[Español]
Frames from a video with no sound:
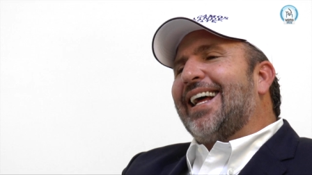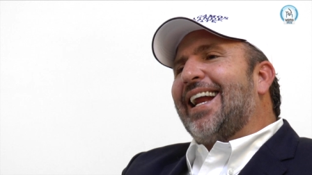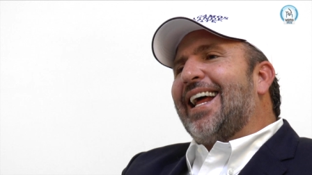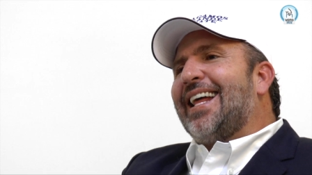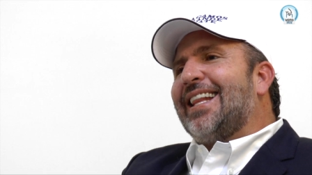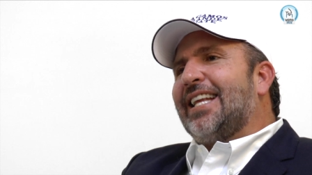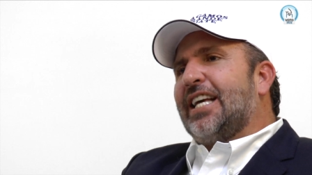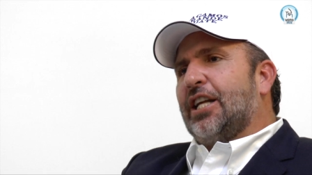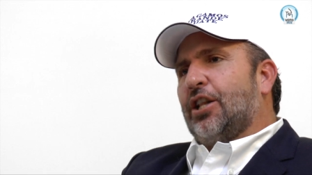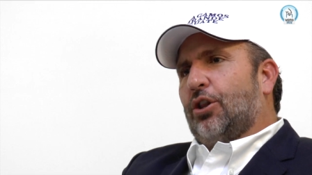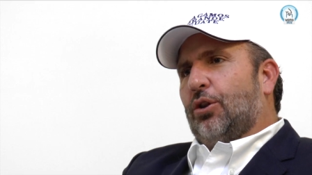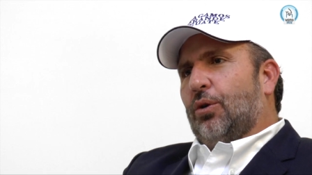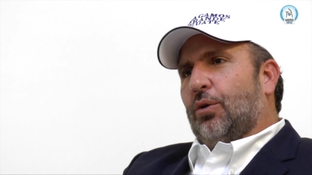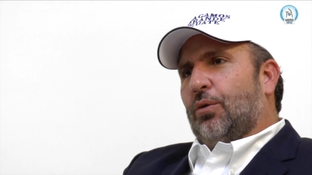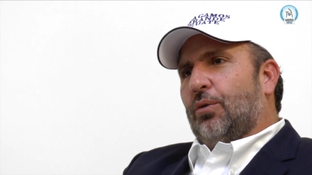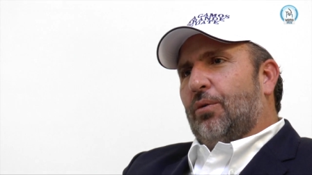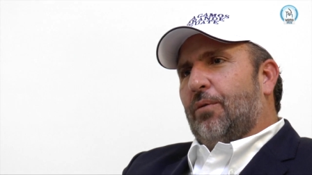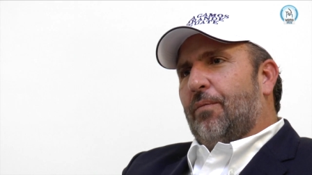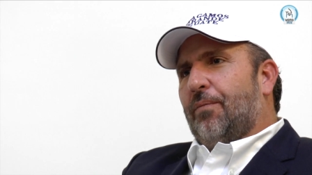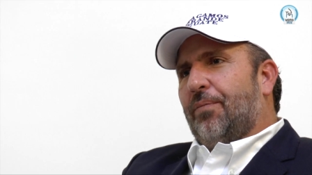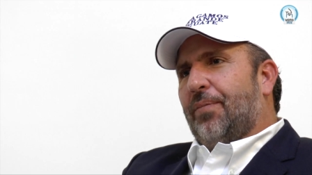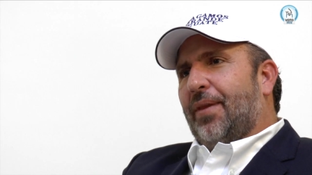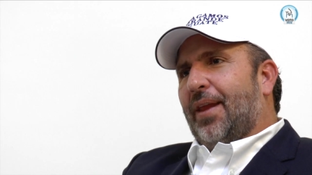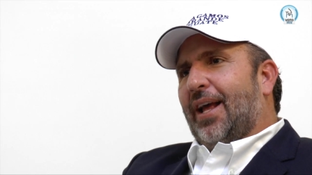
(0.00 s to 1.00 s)
crédito
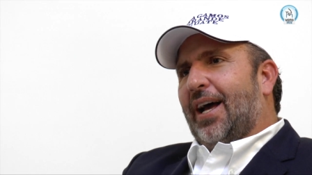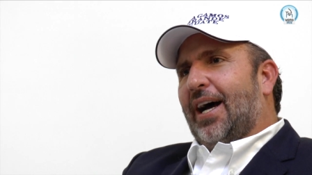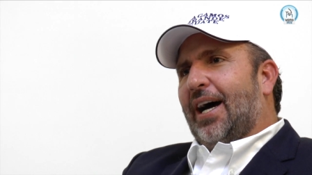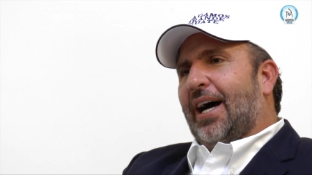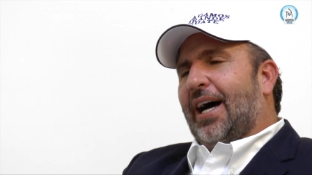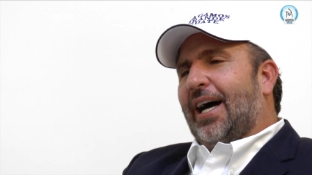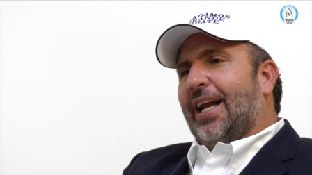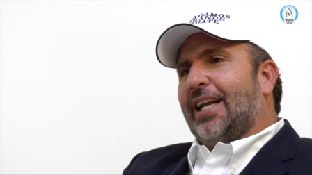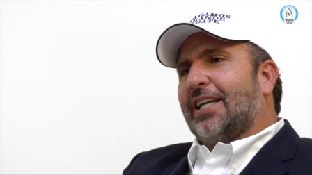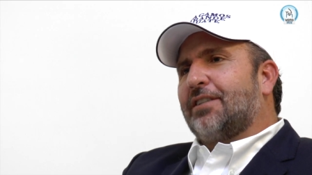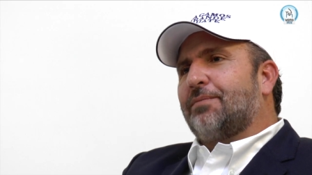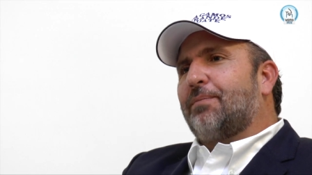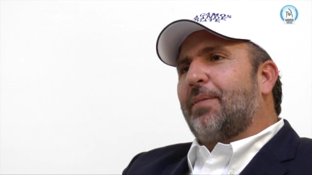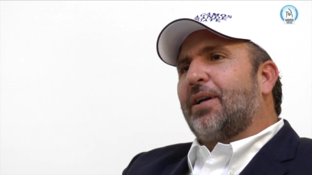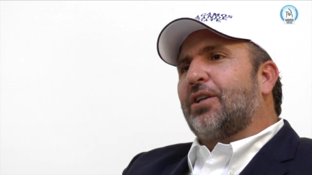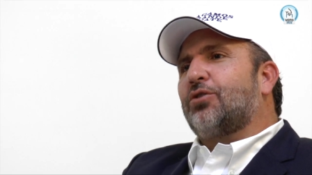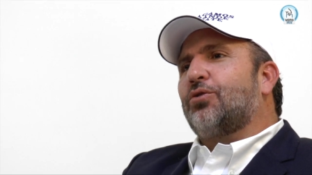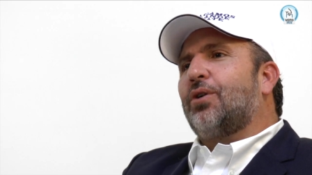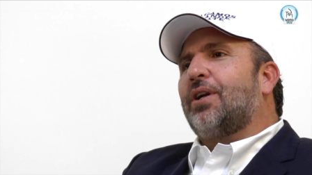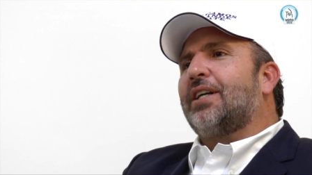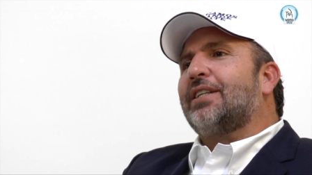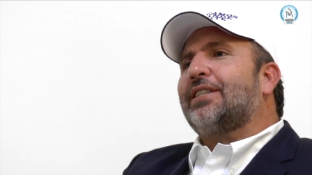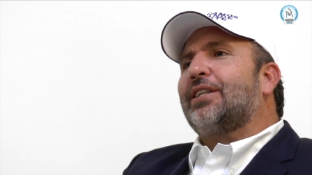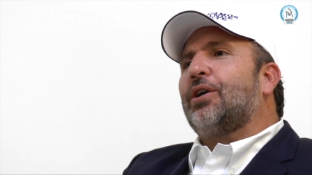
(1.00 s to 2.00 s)
a las
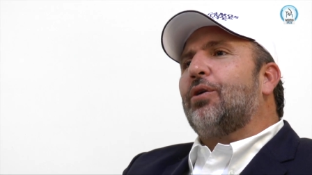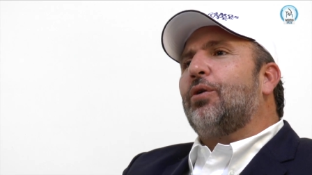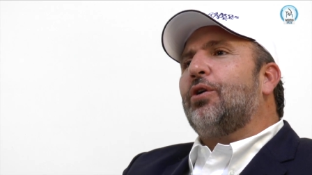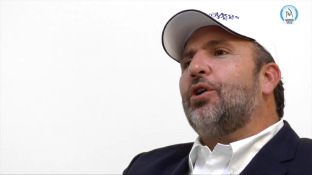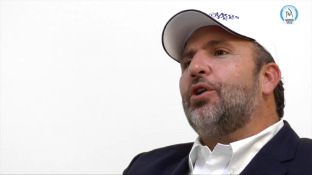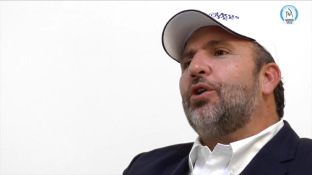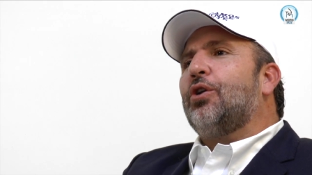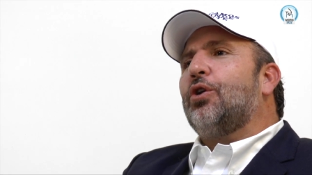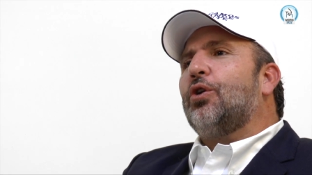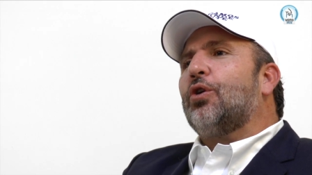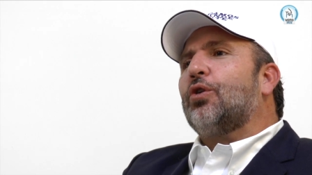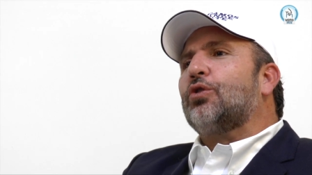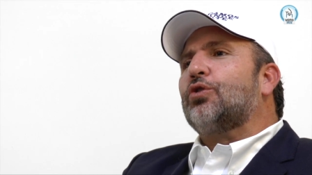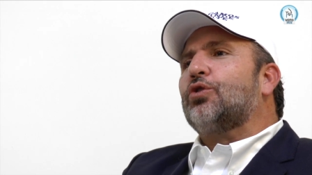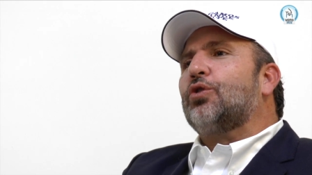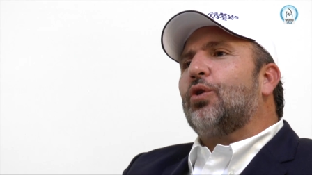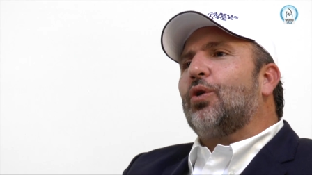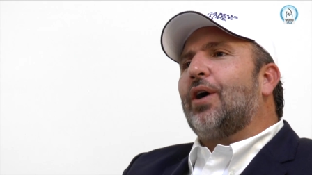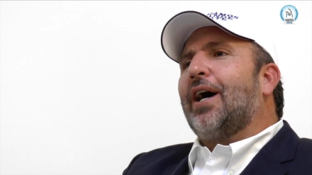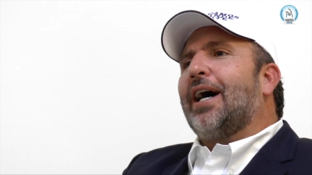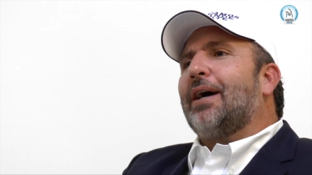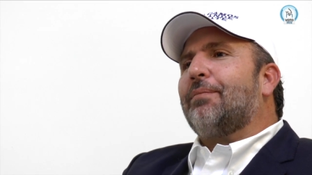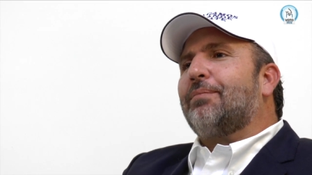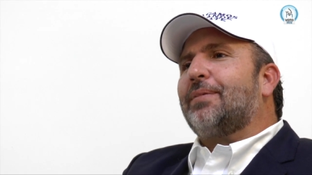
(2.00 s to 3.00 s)
personas que hoy no
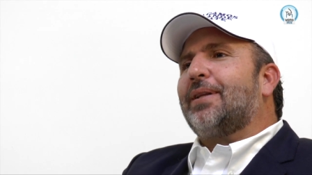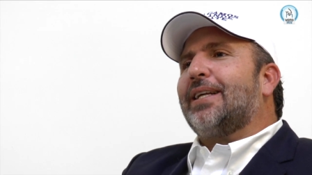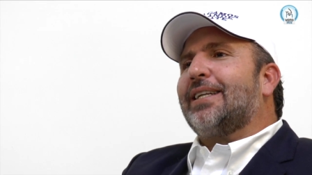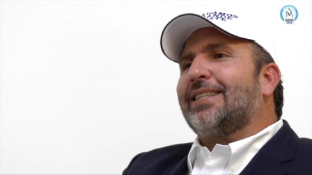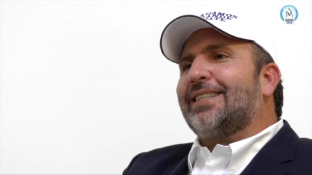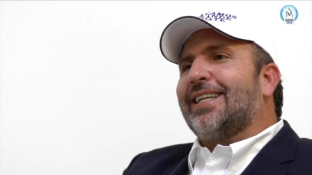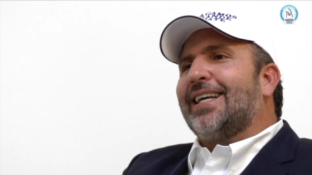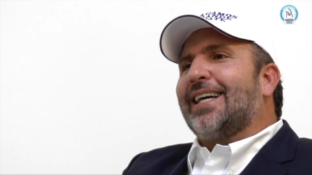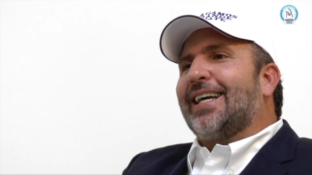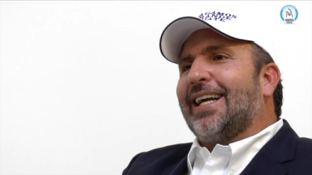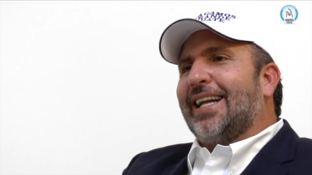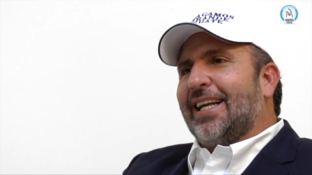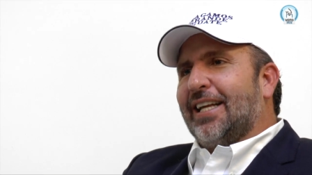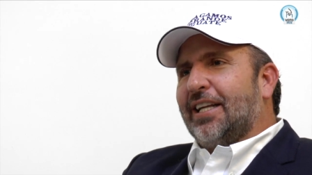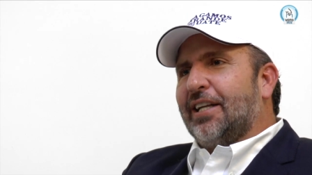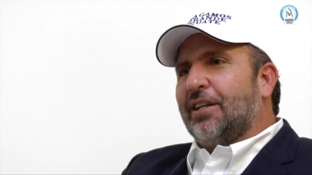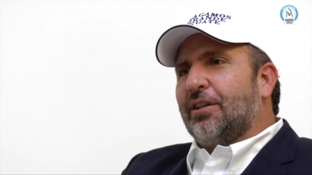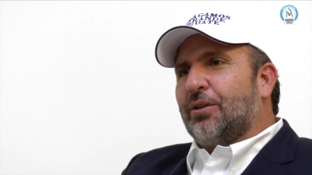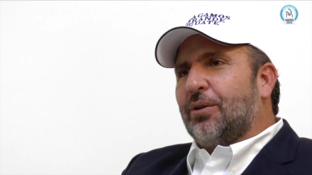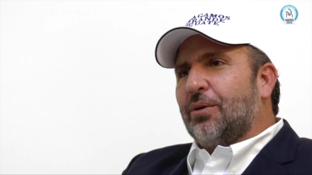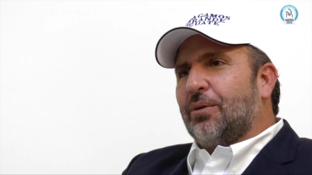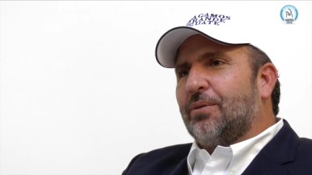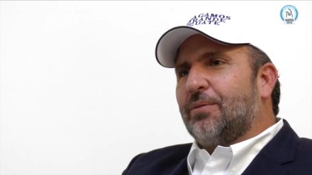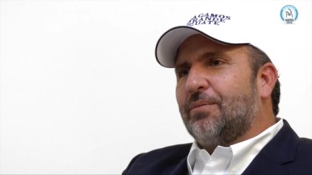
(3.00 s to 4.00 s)
son aptas de
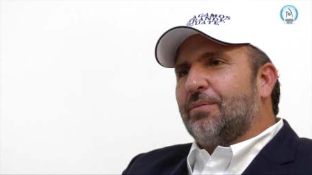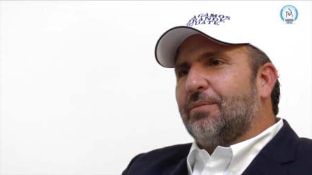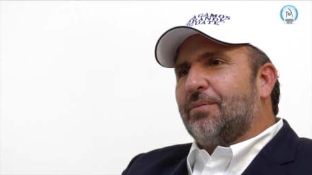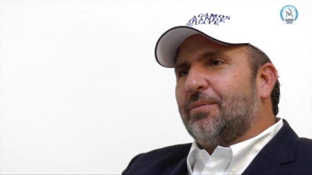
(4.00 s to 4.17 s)
crédito